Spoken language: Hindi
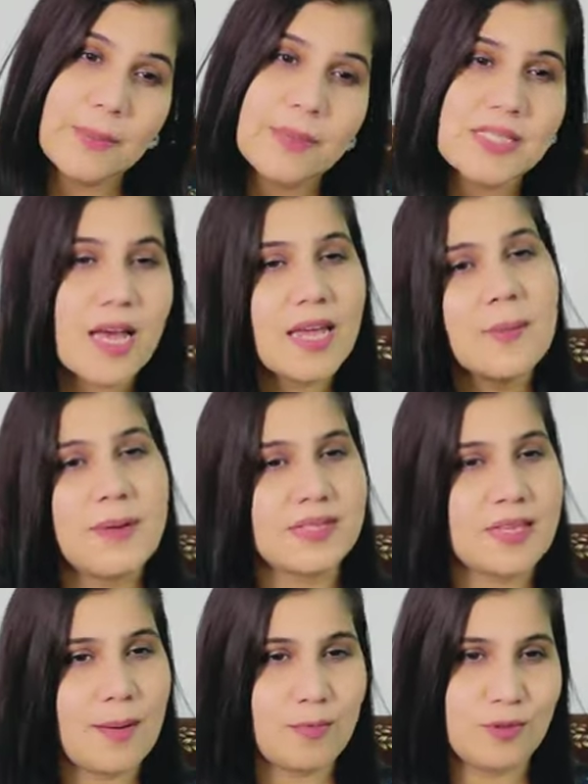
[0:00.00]
इनके मैं सारे
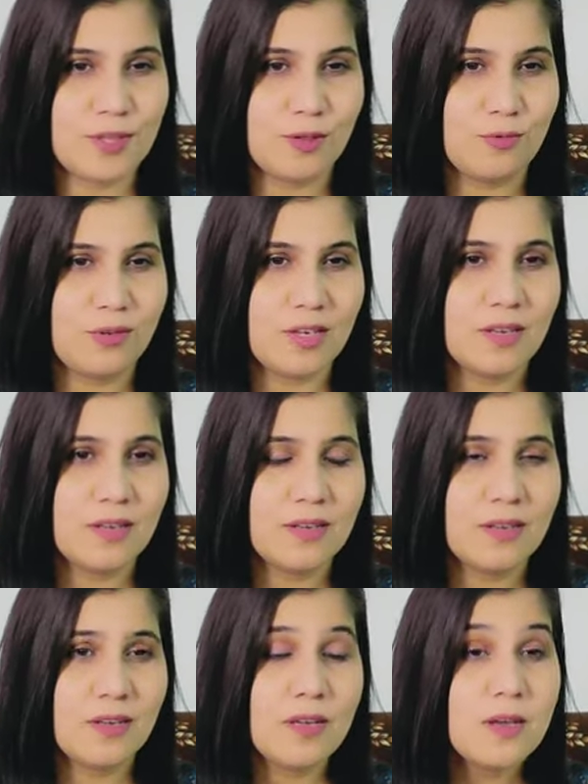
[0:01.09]
पैसे आपको दे दूंगी
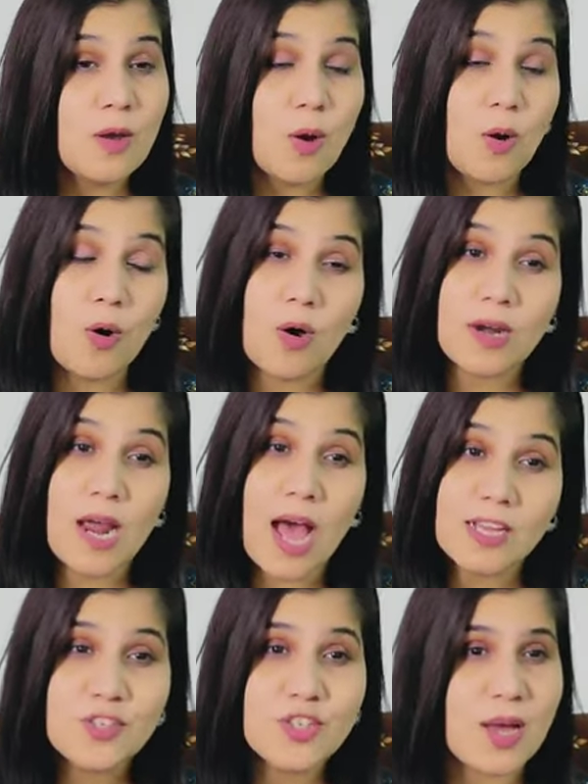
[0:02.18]
और